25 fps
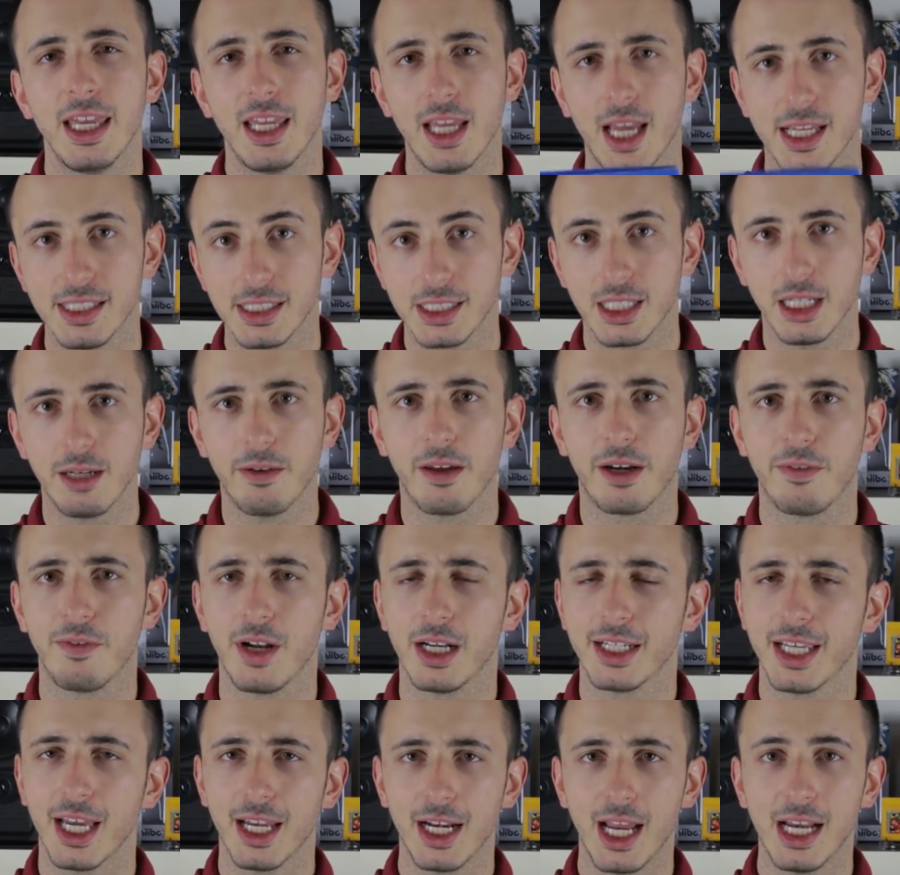e a iscrivervi
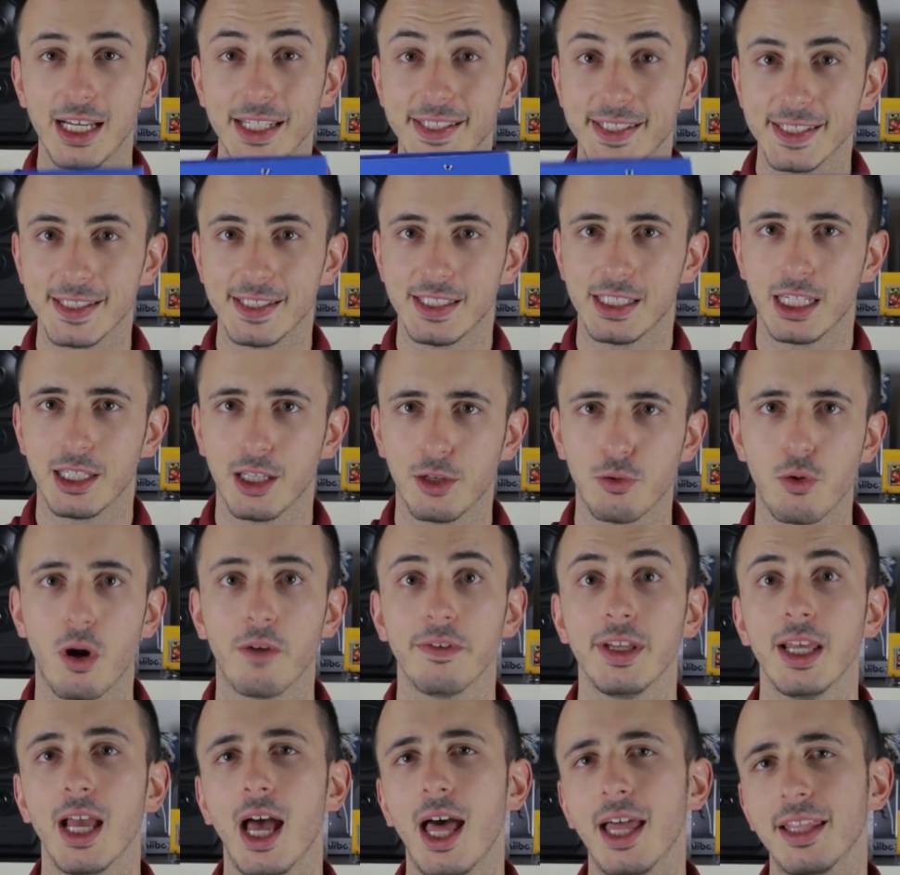al canale se siete
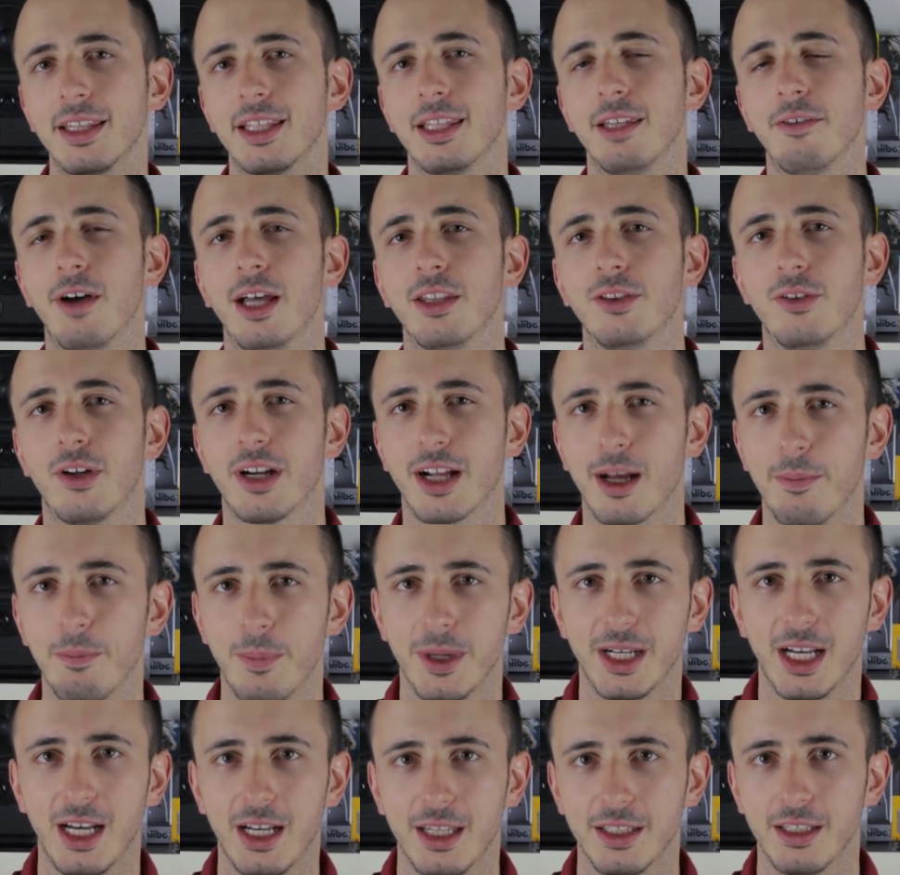nuovi attivando la
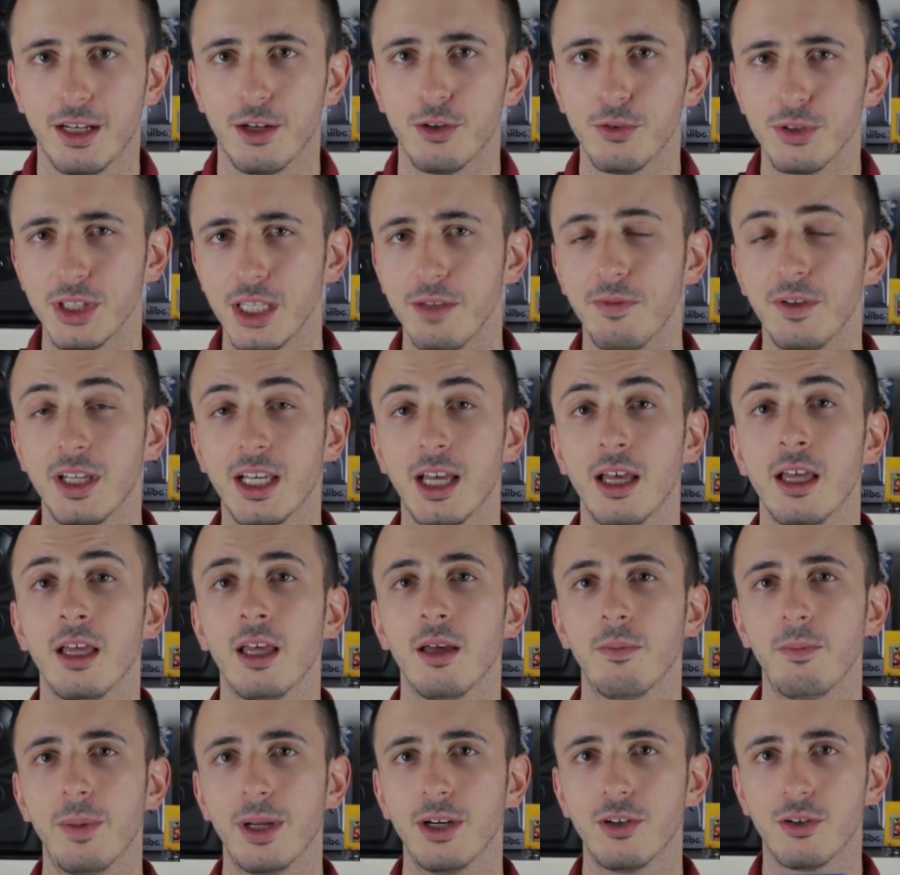campanella delle notifiche
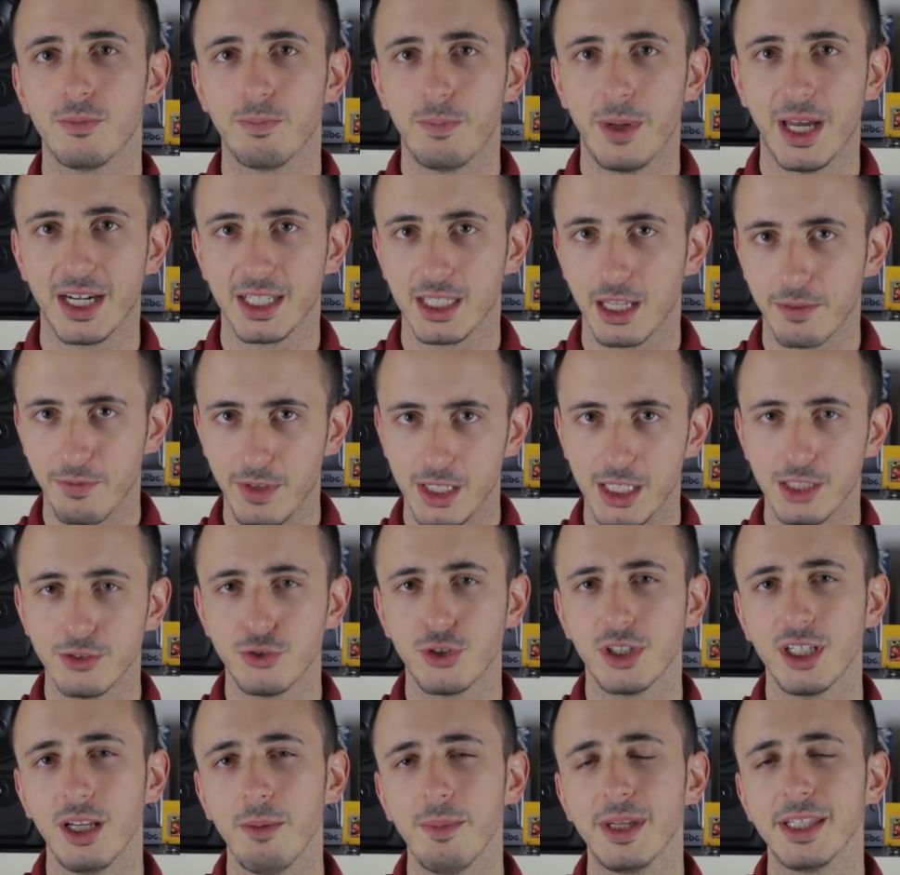per non perdervi gli
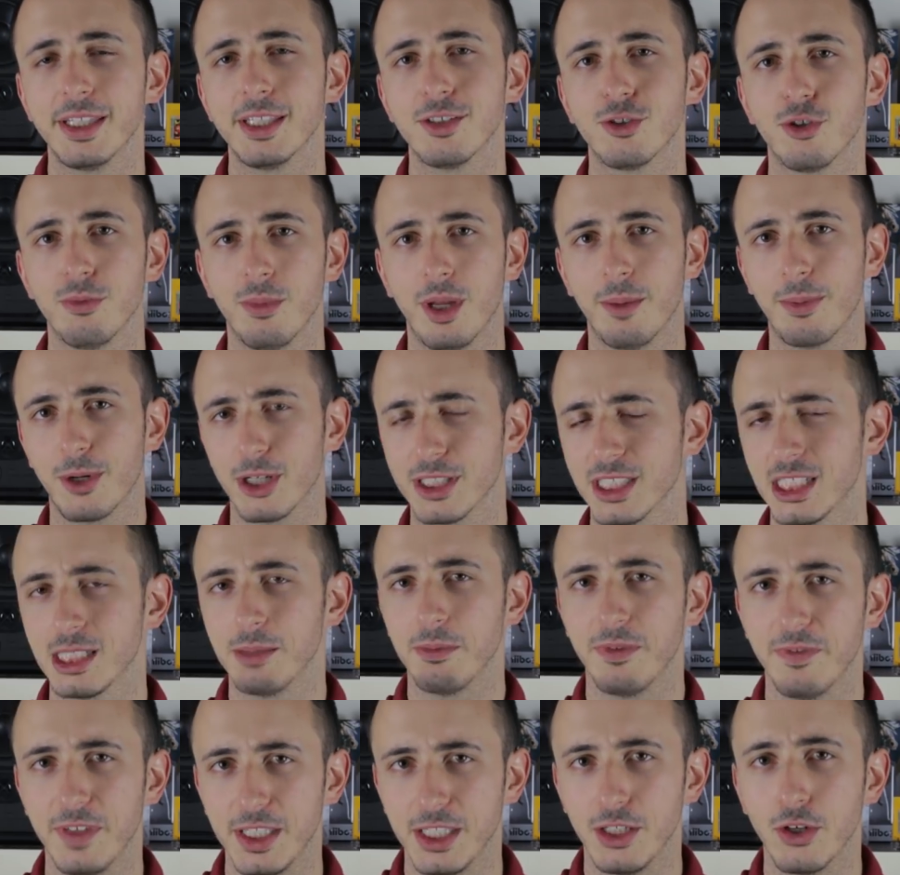aggiornamenti sui miei
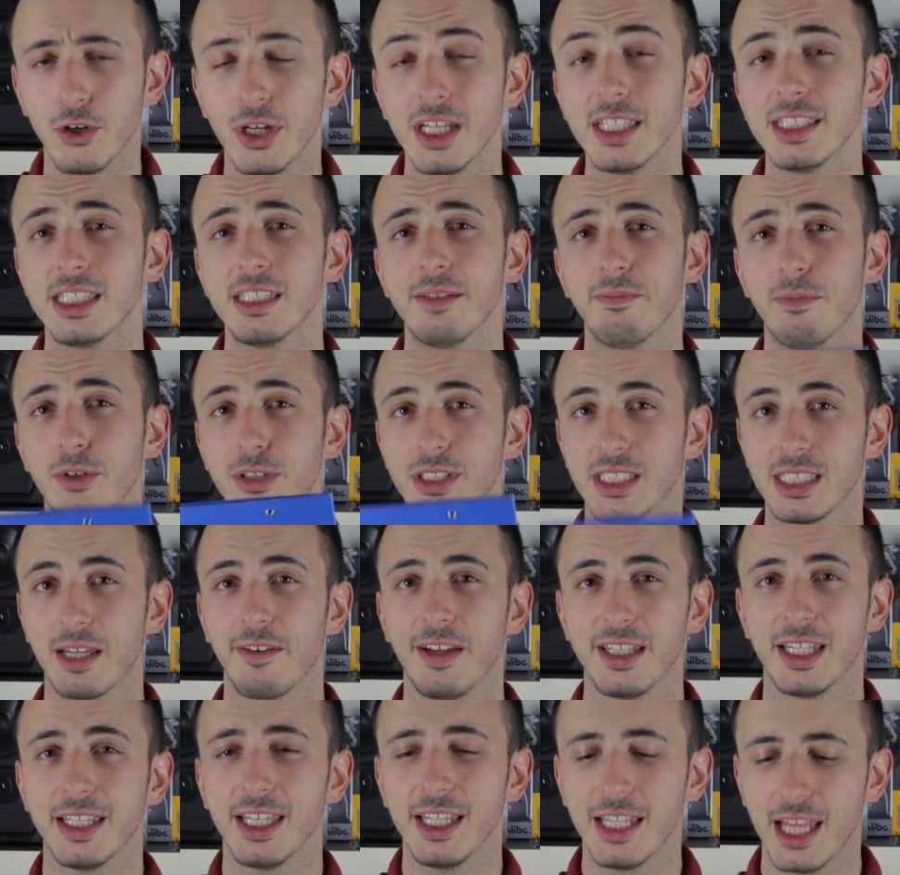prossimi video e se ve lo
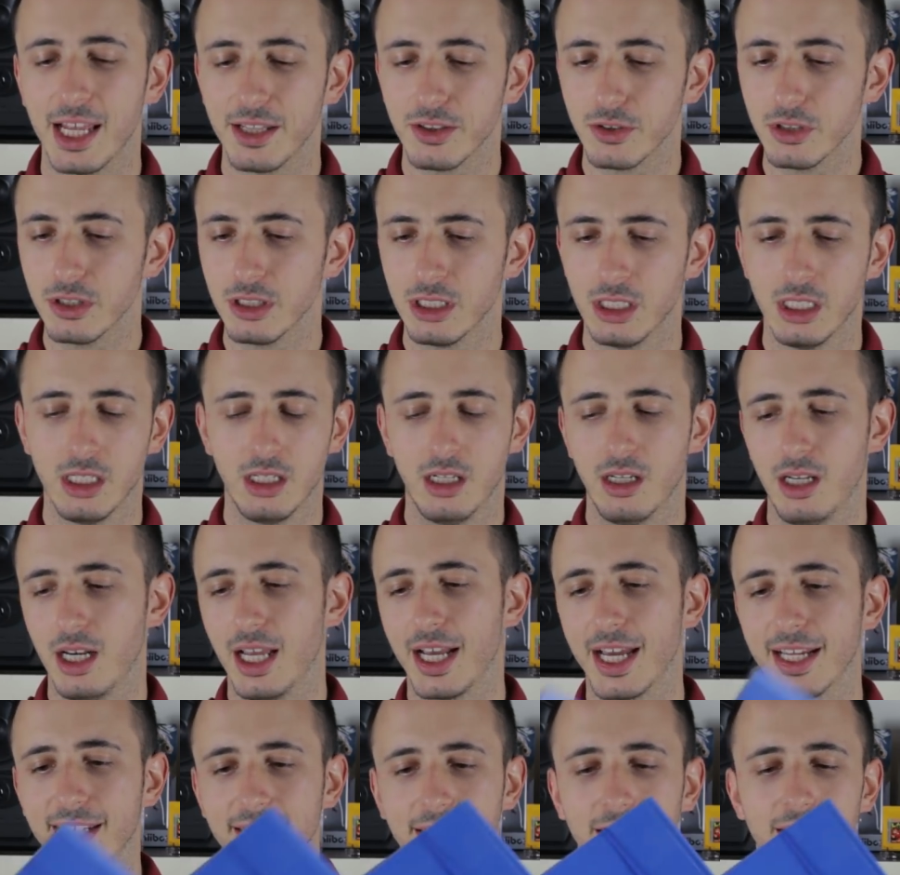stavate chiedendo la
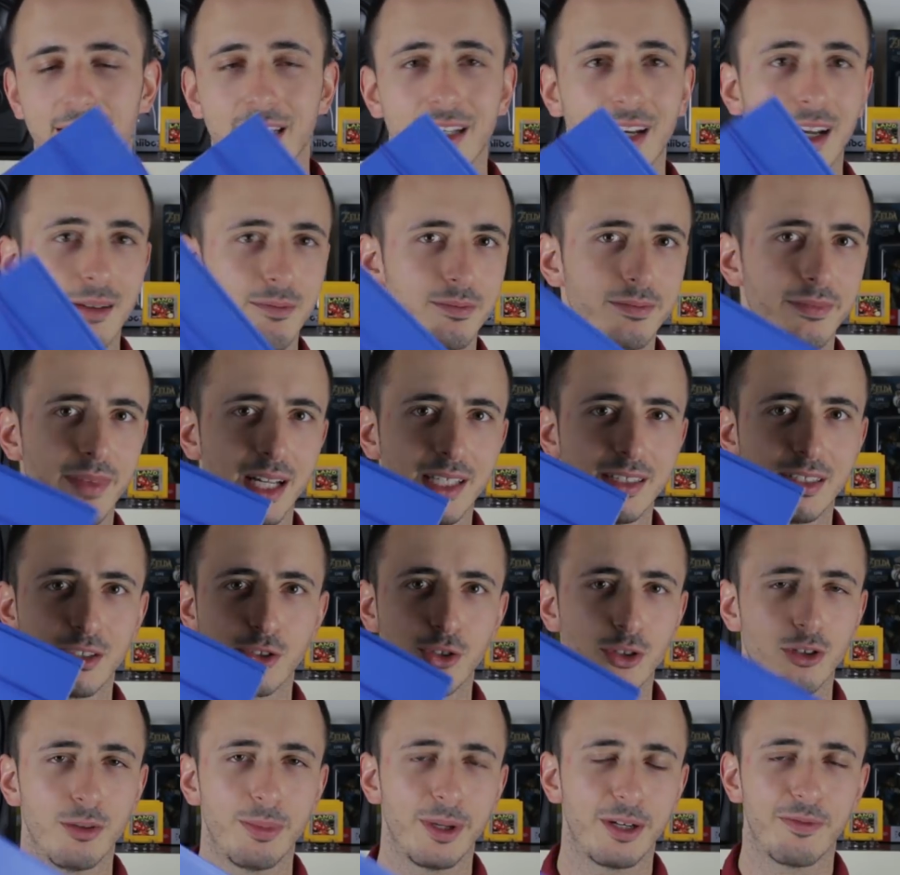cartellina è
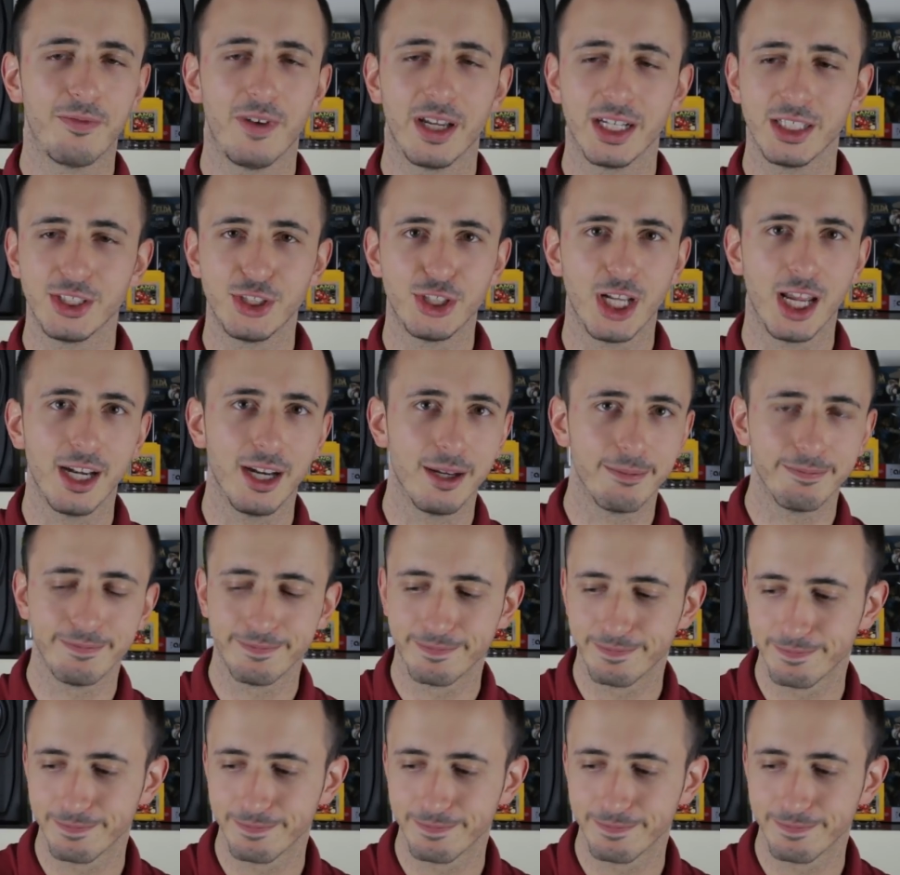solo per fare scena